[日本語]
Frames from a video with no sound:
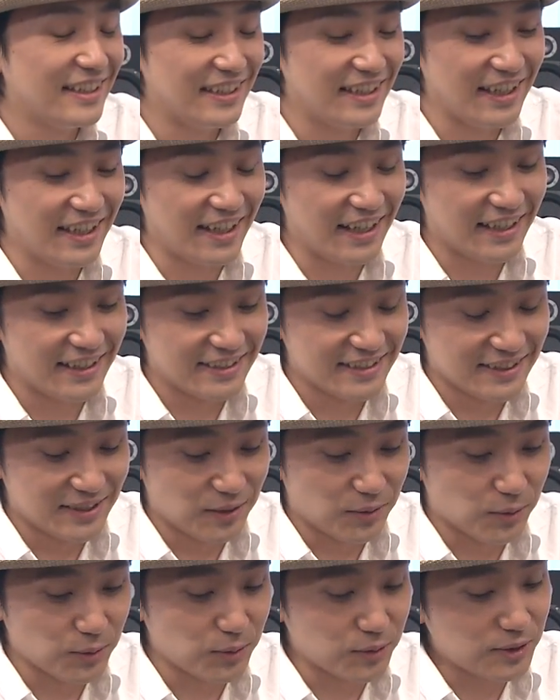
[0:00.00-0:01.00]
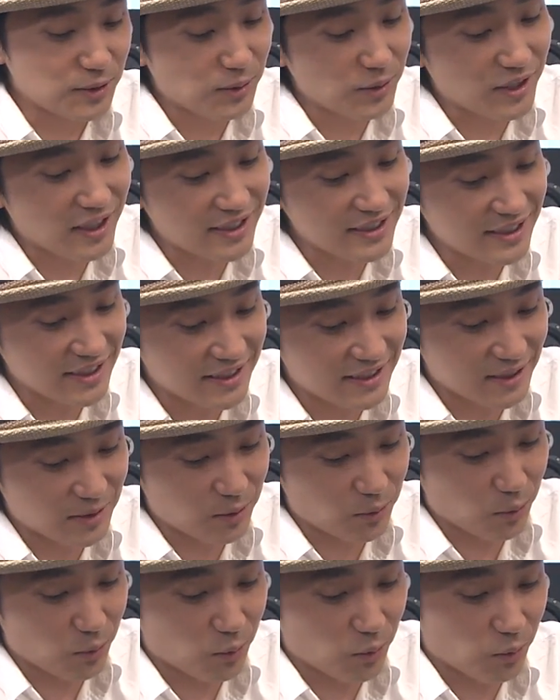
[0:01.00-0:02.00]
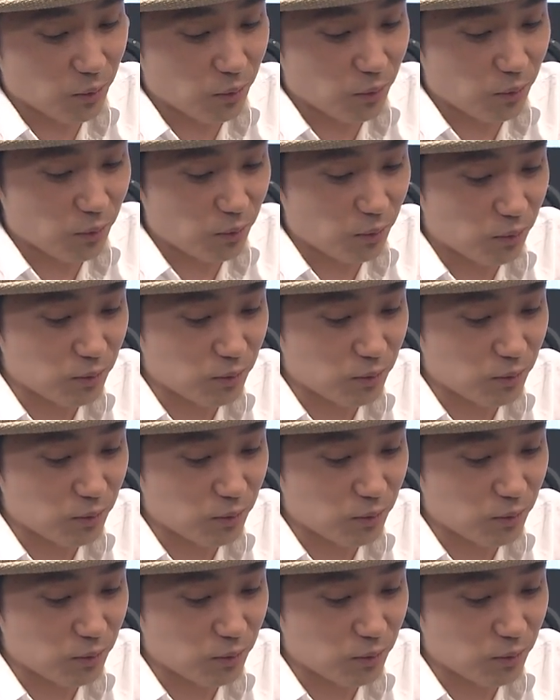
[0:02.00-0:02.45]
でお父さんお母さんってこう